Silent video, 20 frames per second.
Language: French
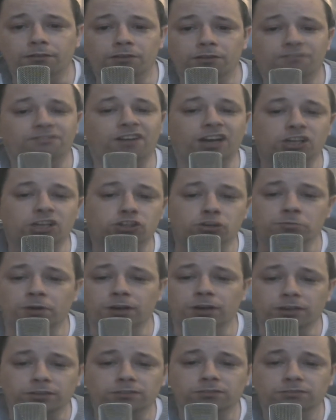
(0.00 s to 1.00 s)

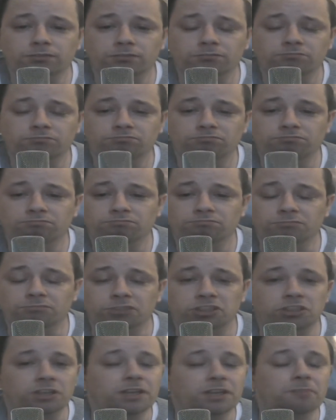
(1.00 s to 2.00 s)
Franchement,
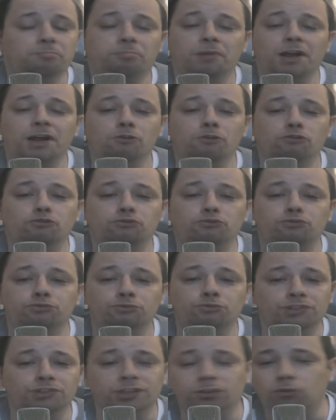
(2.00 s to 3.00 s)
j'en ai plein le cul
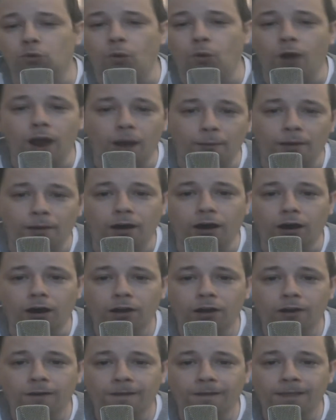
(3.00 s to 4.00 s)
de cet OM.
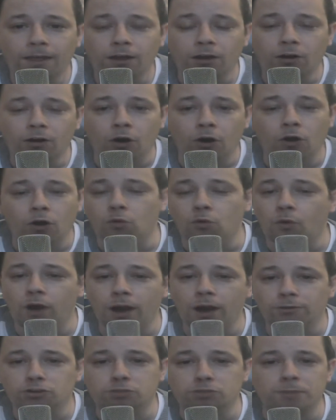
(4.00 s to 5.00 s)
Oh,
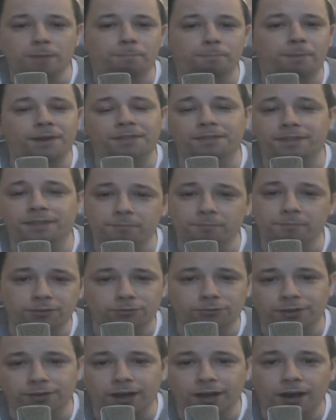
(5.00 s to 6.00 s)
l'OM, tu m'as bandé
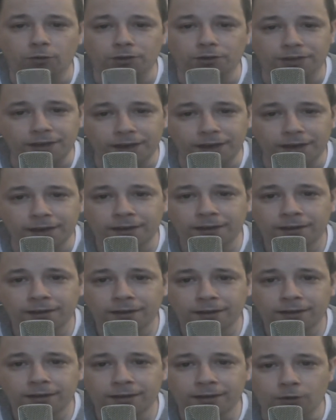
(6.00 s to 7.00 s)
maintenant, ok
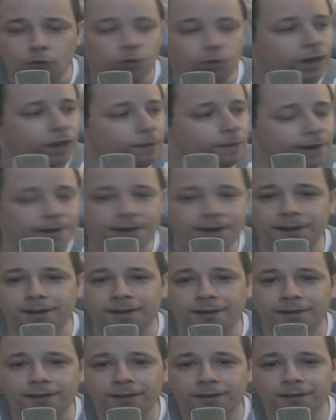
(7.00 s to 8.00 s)
Ok,
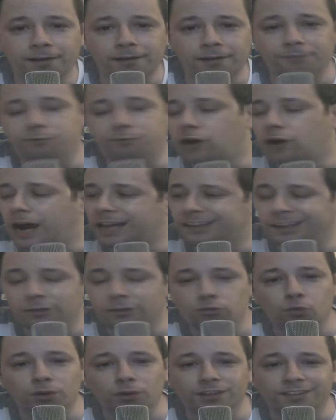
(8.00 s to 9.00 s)
manen Il faut
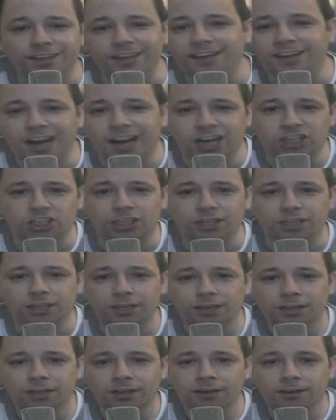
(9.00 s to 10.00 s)
qu'Adenour, dénouer, dégage.
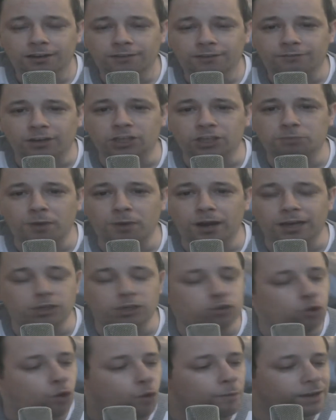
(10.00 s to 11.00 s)
Franchement, et je
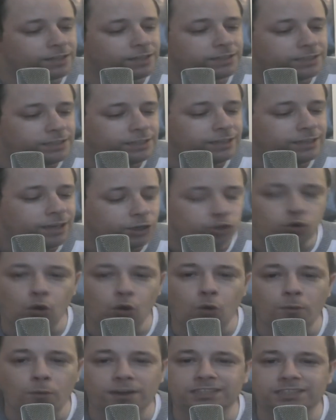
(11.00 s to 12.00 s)
remercie, je
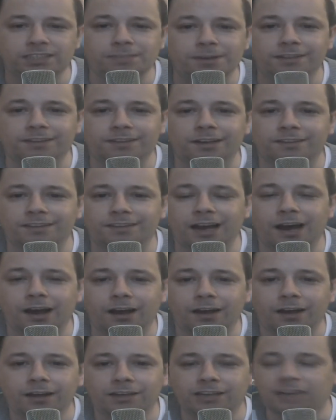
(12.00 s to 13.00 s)
remercie Mandanda,
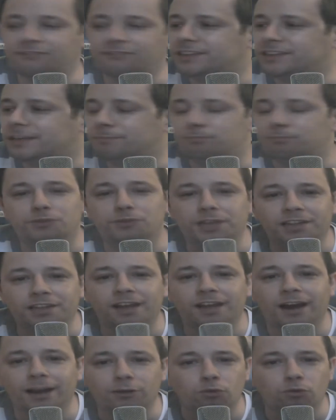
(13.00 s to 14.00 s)
qui a fait des putains
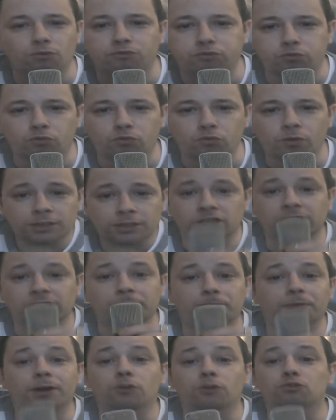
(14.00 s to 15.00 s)
d'arrêts de fou. J'en ai
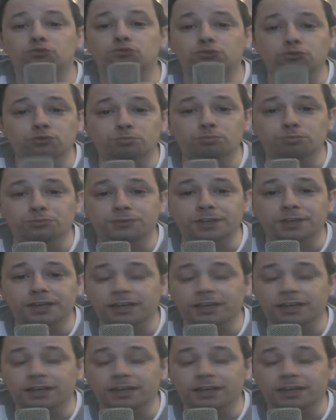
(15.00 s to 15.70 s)
plein le cul, putain.